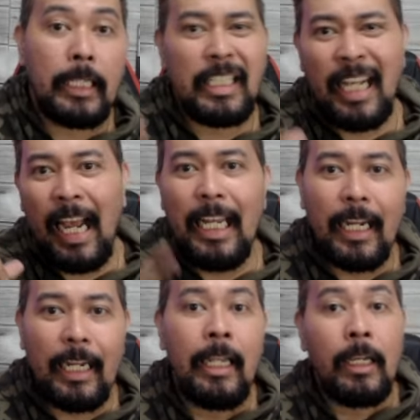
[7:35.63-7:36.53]
kahit isa
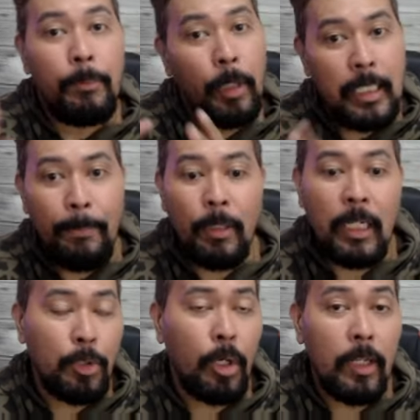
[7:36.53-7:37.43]
nga lang eh For example,
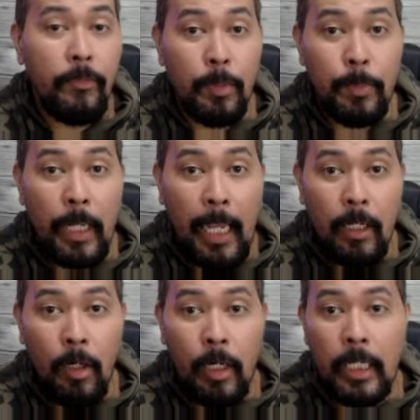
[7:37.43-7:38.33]
na solid rock na
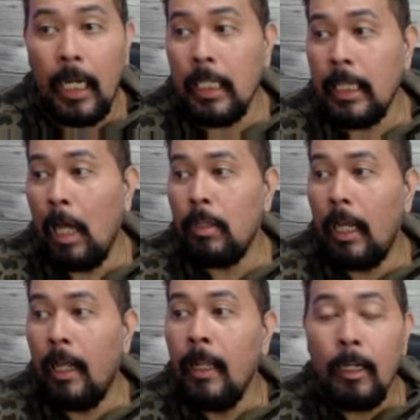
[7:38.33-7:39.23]
yan, okay, nakita
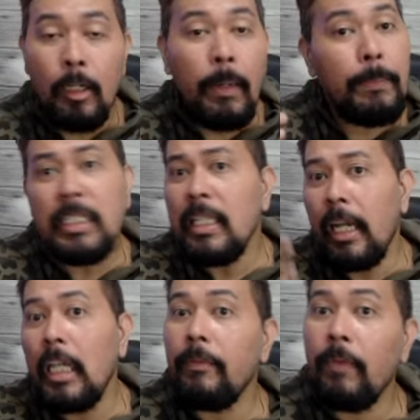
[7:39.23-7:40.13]
ko na lumagpas
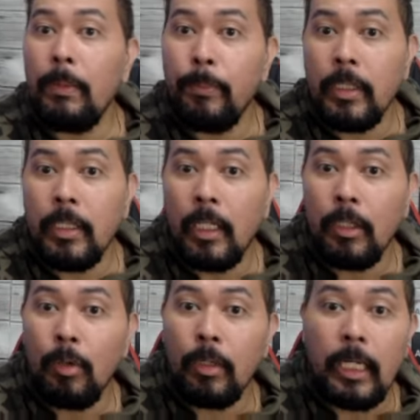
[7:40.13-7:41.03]
ng
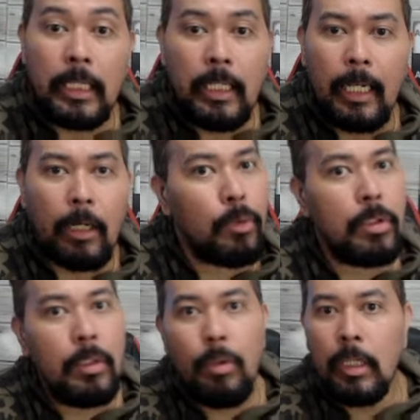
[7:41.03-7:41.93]
85% yung grade nila.
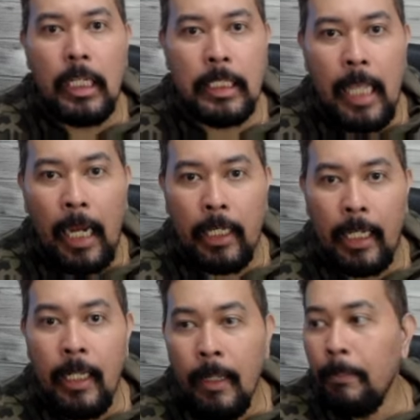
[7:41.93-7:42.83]
Good, good thing na sa
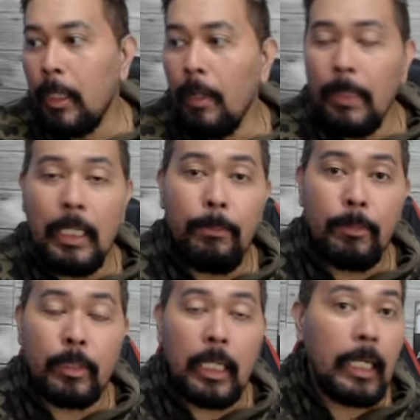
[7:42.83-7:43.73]
akin yan. Pero ang
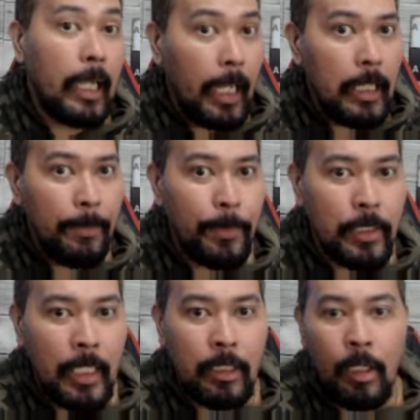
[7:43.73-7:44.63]
minimum ko talaga,
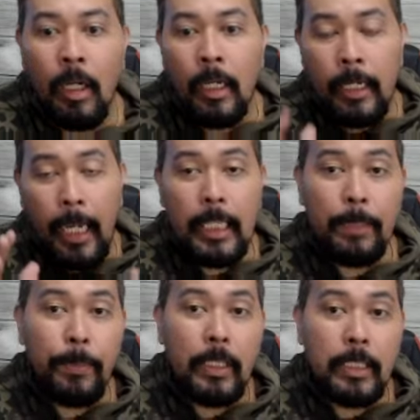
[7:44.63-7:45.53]
80%, no?
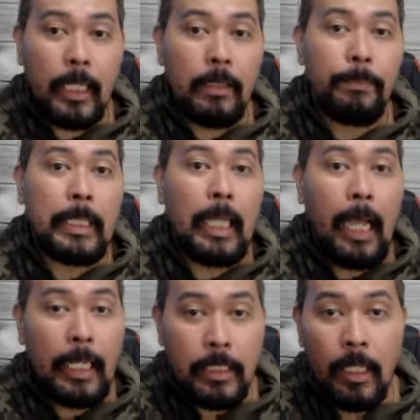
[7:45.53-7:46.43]
80%
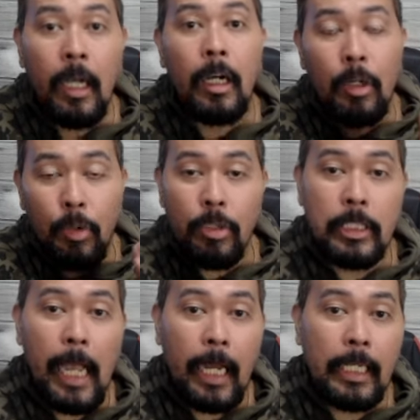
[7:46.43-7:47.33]
pataas,
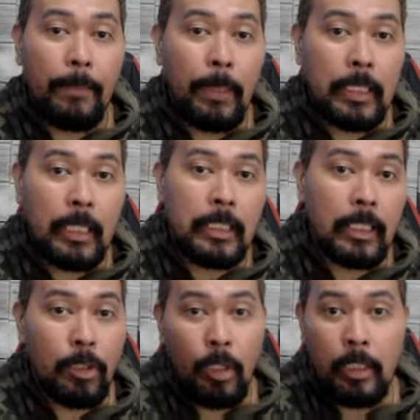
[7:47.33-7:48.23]
good sa akin yan
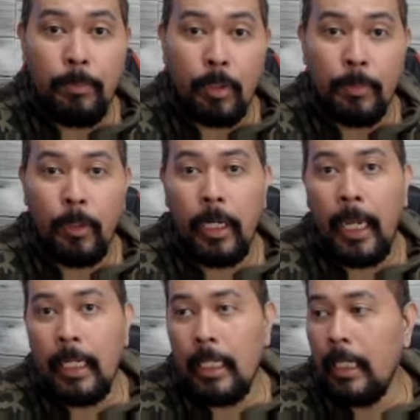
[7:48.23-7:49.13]
pagdating sa solid proof
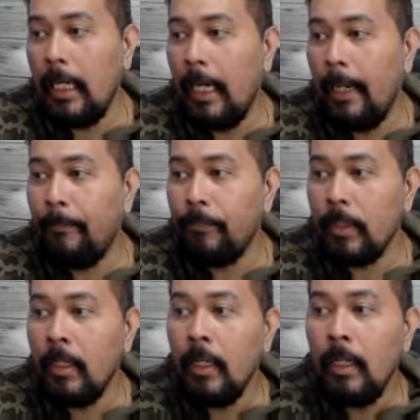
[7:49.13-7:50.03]
or any
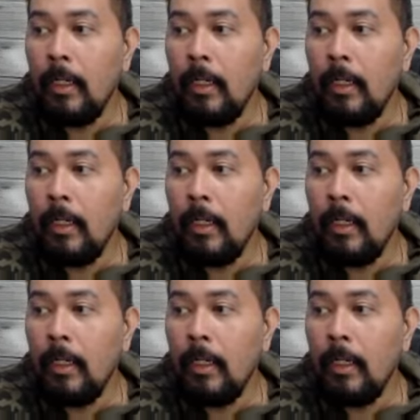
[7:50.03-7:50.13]
um,